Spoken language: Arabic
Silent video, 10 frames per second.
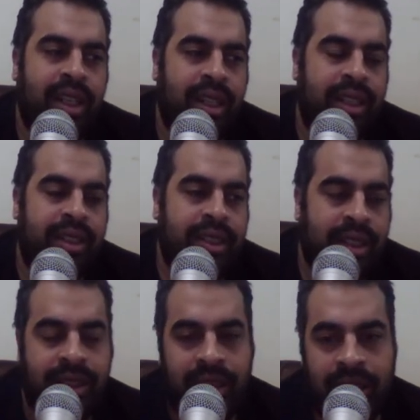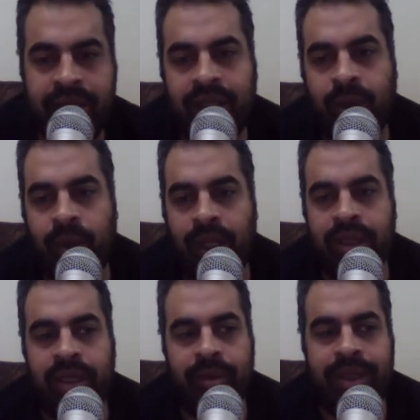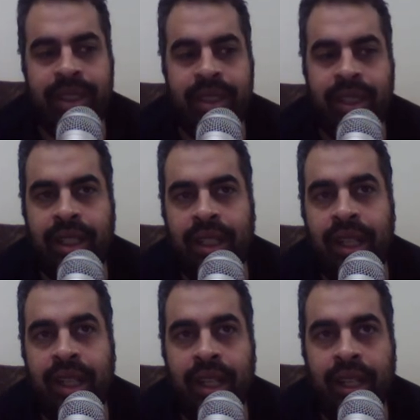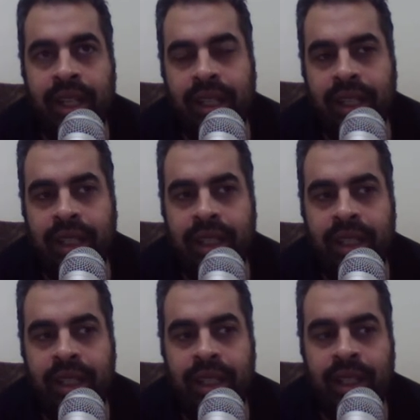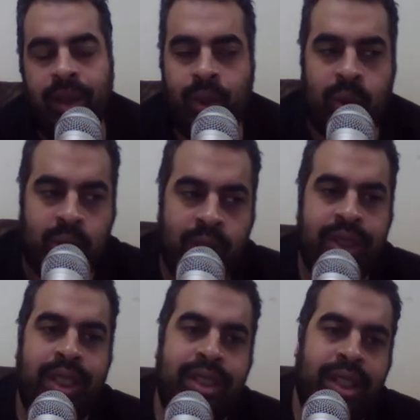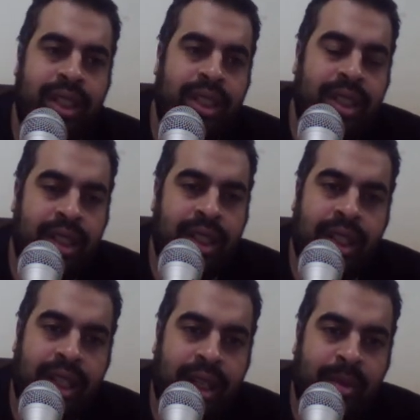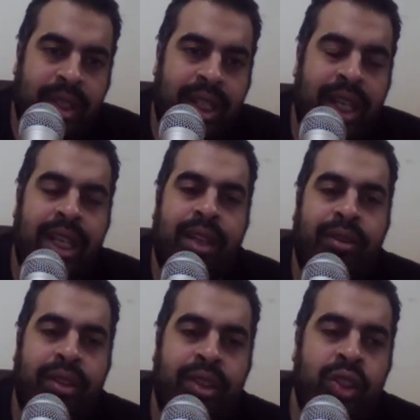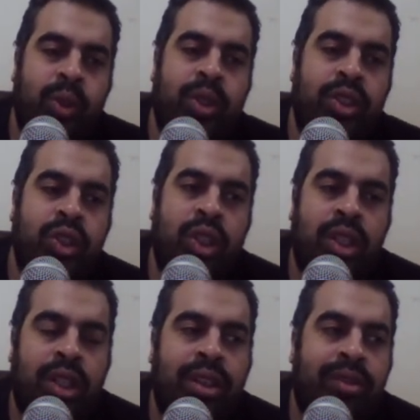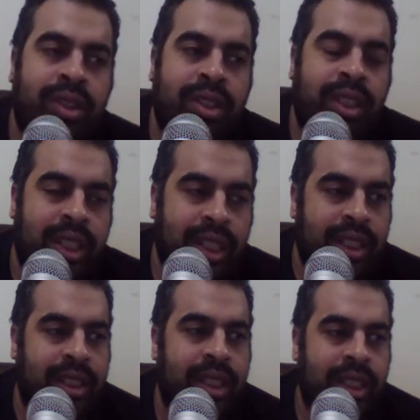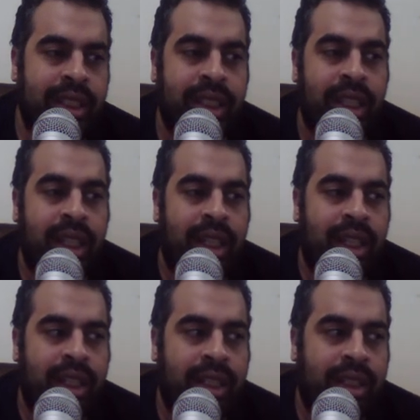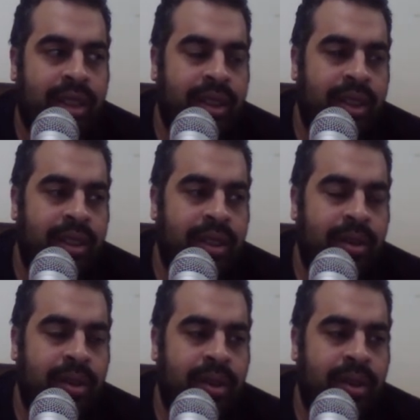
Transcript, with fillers: ادي انتاجيه اكتر وهقدر مثلا ان انا آه، اخد كورسات اقدر اعمل حاجه في الشغل ان شاء الله الفتره الجايه تلاقي آه،